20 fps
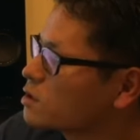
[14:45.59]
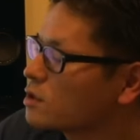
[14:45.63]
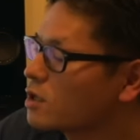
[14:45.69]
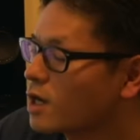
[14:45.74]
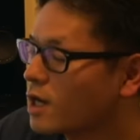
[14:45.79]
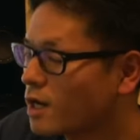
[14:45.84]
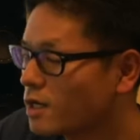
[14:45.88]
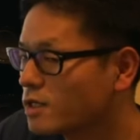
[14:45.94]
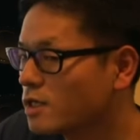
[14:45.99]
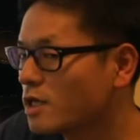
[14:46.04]
け
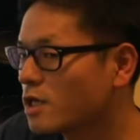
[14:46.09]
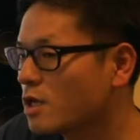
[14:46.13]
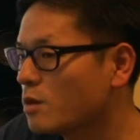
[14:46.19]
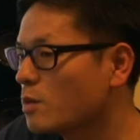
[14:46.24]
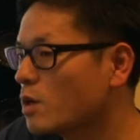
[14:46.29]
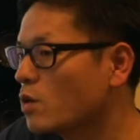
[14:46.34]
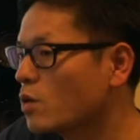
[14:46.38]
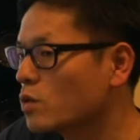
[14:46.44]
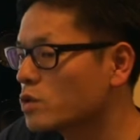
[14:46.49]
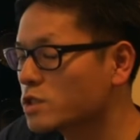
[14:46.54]
どアイデアであれ
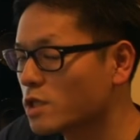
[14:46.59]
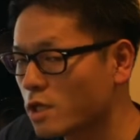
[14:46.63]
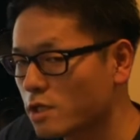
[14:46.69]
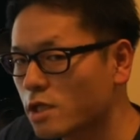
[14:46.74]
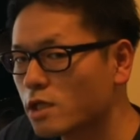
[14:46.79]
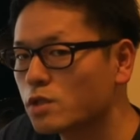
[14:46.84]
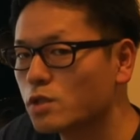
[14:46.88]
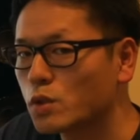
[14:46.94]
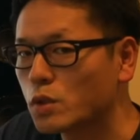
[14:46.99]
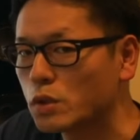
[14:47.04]
ば保護され
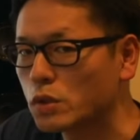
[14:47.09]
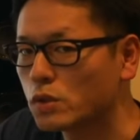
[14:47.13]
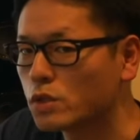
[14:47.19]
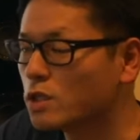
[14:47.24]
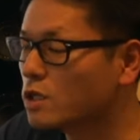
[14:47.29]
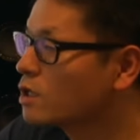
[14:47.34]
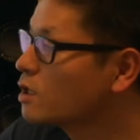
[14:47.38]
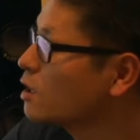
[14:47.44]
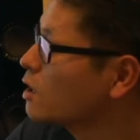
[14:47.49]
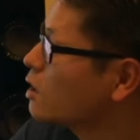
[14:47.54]
ないということ
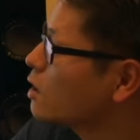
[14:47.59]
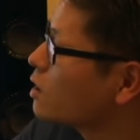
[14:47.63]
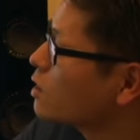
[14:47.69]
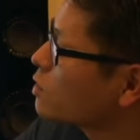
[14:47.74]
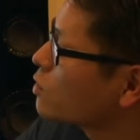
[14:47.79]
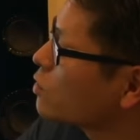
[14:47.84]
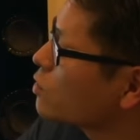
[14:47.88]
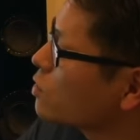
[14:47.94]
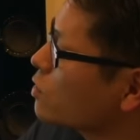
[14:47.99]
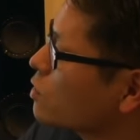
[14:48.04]
で、
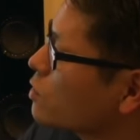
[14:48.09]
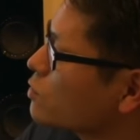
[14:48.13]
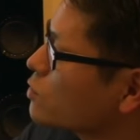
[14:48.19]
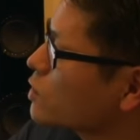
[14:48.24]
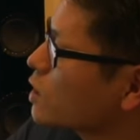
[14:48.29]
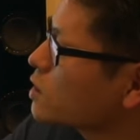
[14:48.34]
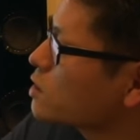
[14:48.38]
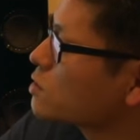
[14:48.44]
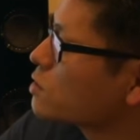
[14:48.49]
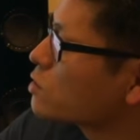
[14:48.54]
この
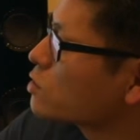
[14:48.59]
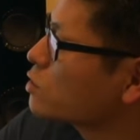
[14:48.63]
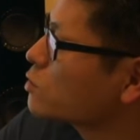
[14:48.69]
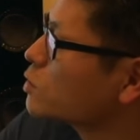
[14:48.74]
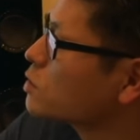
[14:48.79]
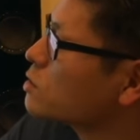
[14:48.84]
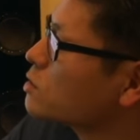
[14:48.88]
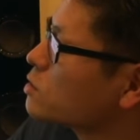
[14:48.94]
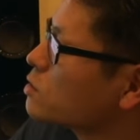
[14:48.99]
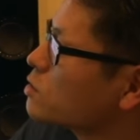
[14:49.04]
2つの区
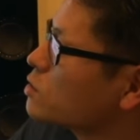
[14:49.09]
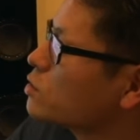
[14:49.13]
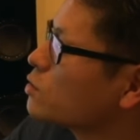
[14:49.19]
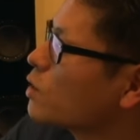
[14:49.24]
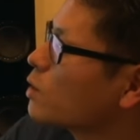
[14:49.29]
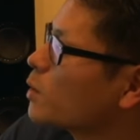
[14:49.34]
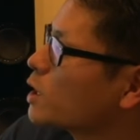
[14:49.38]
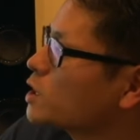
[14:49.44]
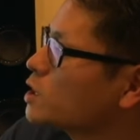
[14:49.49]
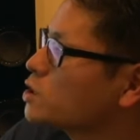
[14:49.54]
分というの
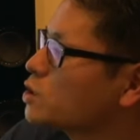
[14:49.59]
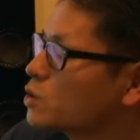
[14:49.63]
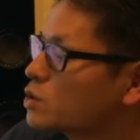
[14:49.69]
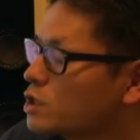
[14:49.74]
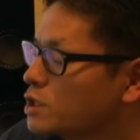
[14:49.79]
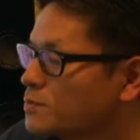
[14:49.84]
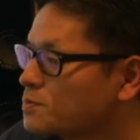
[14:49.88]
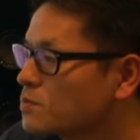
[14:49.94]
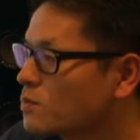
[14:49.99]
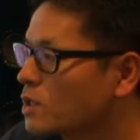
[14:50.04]
は非常
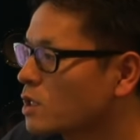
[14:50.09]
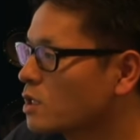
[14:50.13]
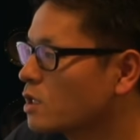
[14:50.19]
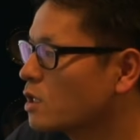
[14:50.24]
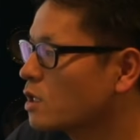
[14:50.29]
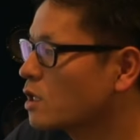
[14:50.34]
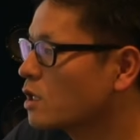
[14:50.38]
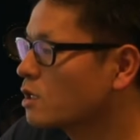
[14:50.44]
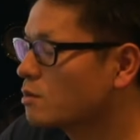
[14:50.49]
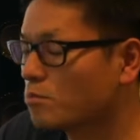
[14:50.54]
に、
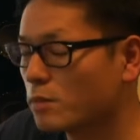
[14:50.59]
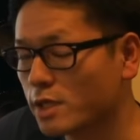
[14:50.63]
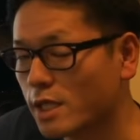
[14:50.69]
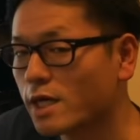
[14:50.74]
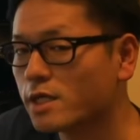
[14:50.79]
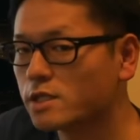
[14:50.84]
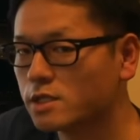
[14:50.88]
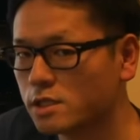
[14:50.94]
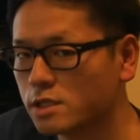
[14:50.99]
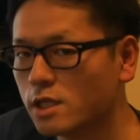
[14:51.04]

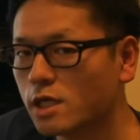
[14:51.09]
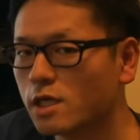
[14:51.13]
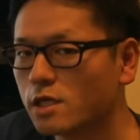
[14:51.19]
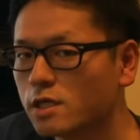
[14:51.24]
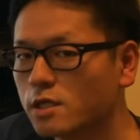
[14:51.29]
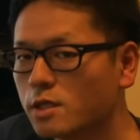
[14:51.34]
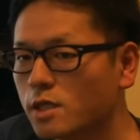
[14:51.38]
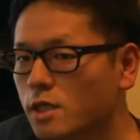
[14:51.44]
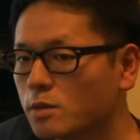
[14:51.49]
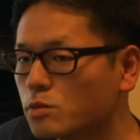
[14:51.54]
大事であ
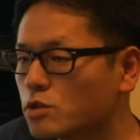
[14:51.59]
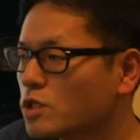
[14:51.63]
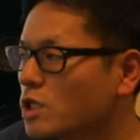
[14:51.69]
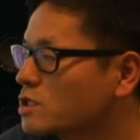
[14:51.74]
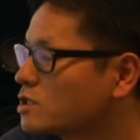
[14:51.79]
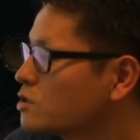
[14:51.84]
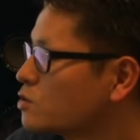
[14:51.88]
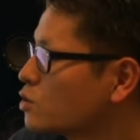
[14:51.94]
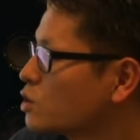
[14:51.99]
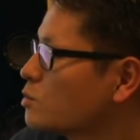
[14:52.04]
り、難
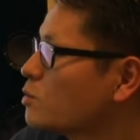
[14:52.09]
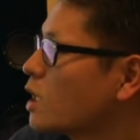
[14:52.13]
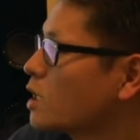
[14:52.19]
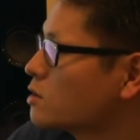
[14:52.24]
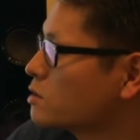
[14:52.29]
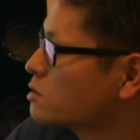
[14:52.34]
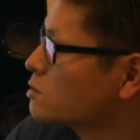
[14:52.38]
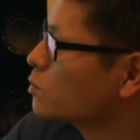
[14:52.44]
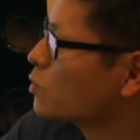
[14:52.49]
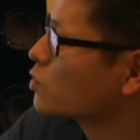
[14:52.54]
しい時もあ
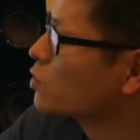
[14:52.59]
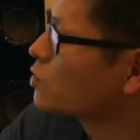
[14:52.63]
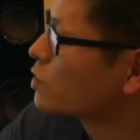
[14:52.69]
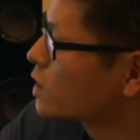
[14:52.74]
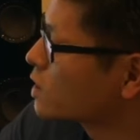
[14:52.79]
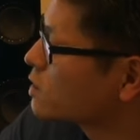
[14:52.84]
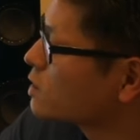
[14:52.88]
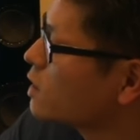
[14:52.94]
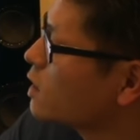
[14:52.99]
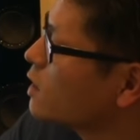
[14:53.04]
るもの
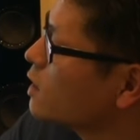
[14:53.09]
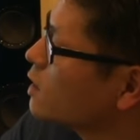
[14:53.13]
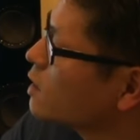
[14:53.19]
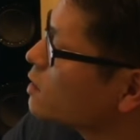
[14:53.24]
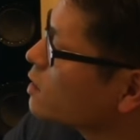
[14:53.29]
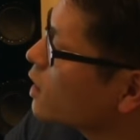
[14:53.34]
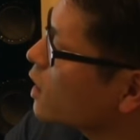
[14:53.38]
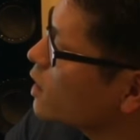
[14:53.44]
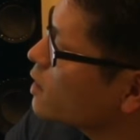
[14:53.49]
です。で、